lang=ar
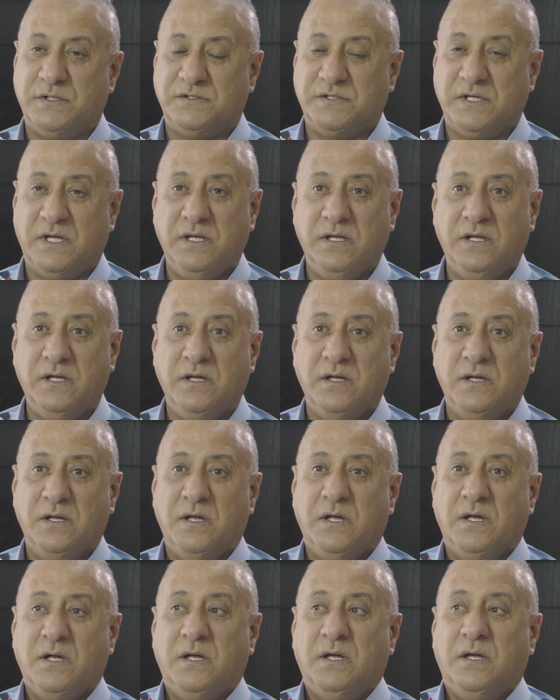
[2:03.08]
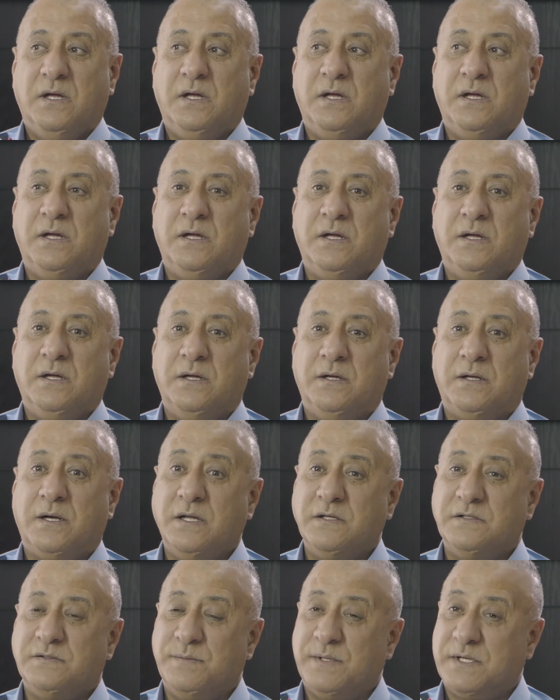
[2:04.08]
نسائية آه،
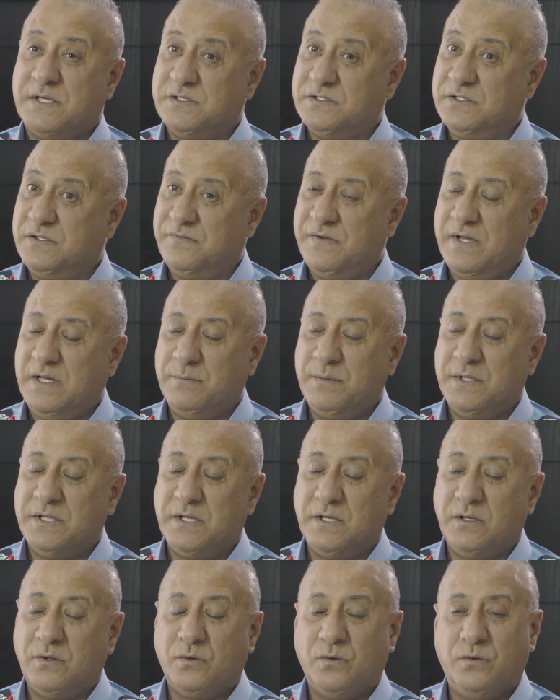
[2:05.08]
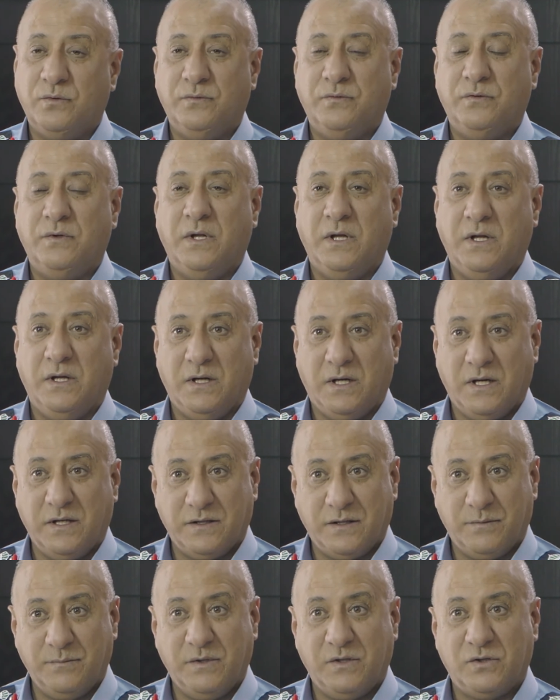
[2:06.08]
رئيس مركز الدفاع المدني يكون
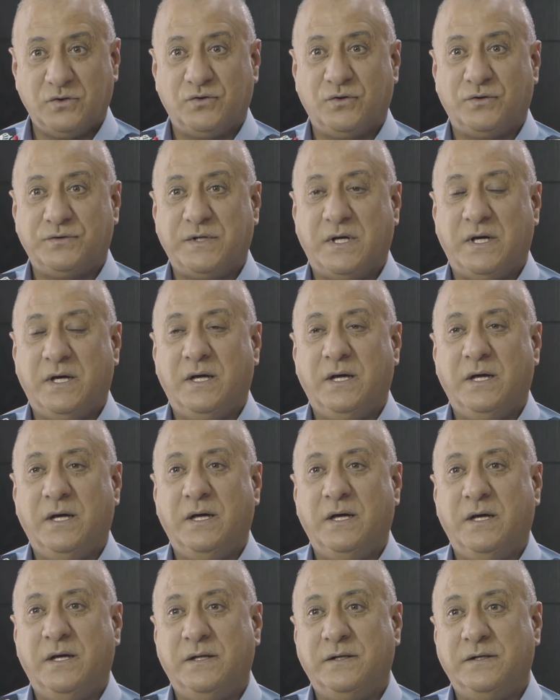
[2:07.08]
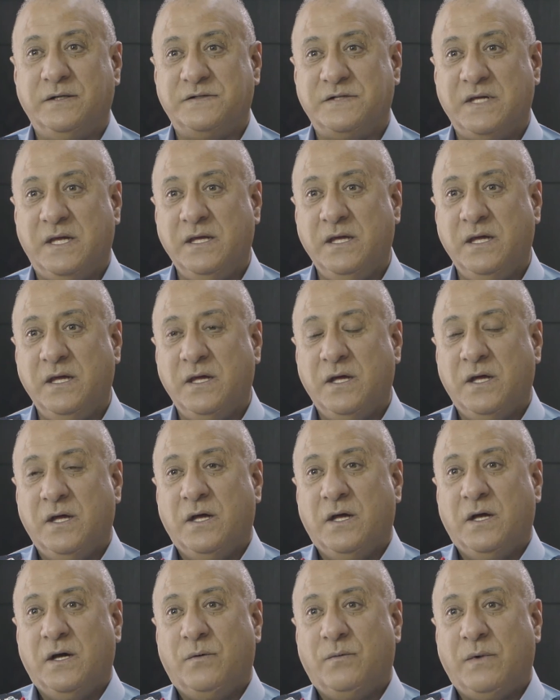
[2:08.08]
أيضا من الشرطة النسائية
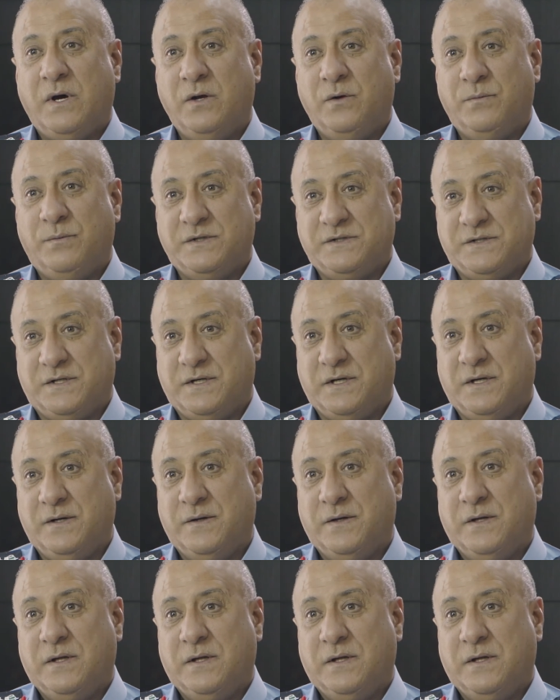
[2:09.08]
وأهل المجرة